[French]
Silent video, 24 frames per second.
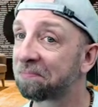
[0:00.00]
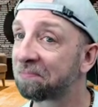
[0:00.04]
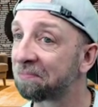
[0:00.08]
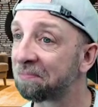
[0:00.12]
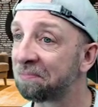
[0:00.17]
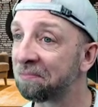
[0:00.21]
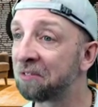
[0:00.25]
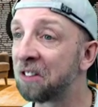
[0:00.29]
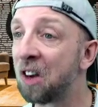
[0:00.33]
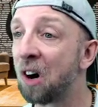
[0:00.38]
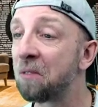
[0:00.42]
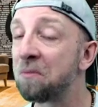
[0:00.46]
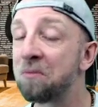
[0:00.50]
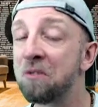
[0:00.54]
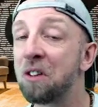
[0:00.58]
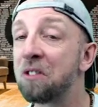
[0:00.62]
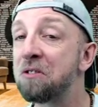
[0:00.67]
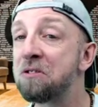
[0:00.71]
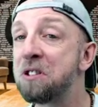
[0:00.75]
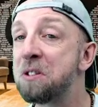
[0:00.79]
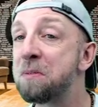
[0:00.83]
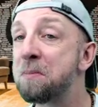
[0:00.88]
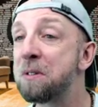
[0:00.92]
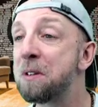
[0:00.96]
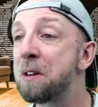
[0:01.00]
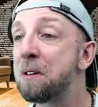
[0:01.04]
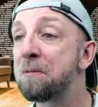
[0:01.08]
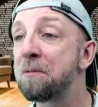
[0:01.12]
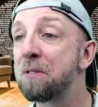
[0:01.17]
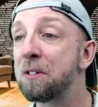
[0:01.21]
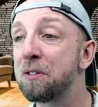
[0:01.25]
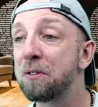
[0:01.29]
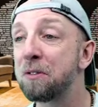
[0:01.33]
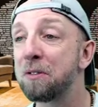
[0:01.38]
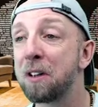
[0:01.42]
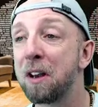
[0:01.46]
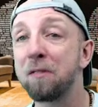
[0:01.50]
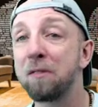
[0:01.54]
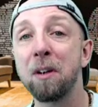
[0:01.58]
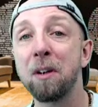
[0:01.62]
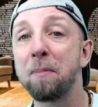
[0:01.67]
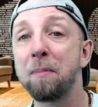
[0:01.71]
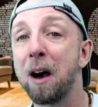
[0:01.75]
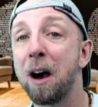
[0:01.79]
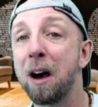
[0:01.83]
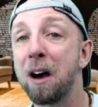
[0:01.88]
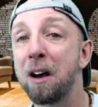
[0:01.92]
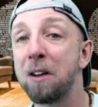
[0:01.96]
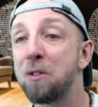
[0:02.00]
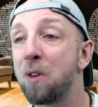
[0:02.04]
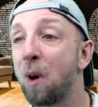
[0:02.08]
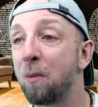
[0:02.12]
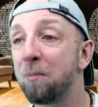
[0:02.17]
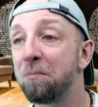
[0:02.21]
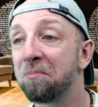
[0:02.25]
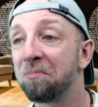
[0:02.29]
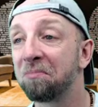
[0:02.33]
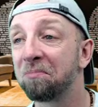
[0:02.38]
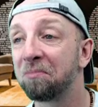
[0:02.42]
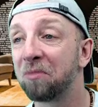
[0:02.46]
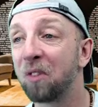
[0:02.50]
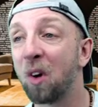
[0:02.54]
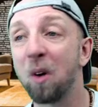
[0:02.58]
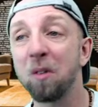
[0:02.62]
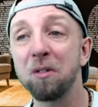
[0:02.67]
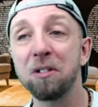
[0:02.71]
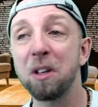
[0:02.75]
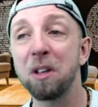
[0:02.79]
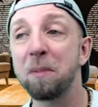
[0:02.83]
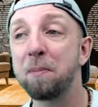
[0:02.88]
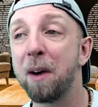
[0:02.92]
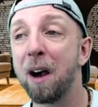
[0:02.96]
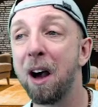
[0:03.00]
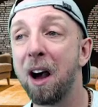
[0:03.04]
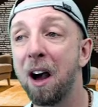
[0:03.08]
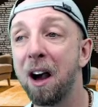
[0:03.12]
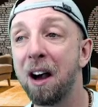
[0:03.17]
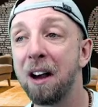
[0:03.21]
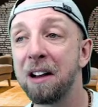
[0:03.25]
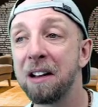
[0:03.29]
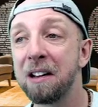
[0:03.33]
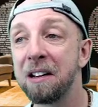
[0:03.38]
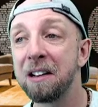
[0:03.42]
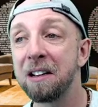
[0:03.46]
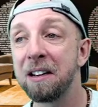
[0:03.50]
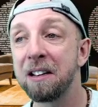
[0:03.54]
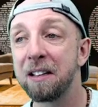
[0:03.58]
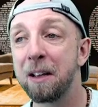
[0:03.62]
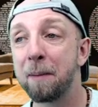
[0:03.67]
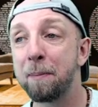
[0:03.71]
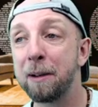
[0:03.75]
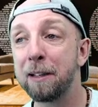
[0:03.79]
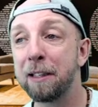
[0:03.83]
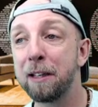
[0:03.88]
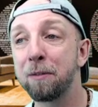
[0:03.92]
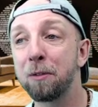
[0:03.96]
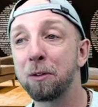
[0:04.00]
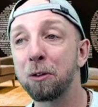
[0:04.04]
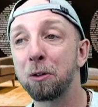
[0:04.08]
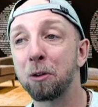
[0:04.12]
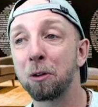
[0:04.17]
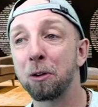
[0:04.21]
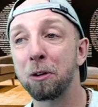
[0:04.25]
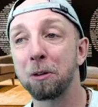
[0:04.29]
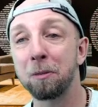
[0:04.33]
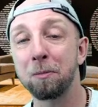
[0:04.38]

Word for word: Non, non, j'ai bien vu que ça vous a pas... Non, non, c'est pas ça n'a pas été votre truc.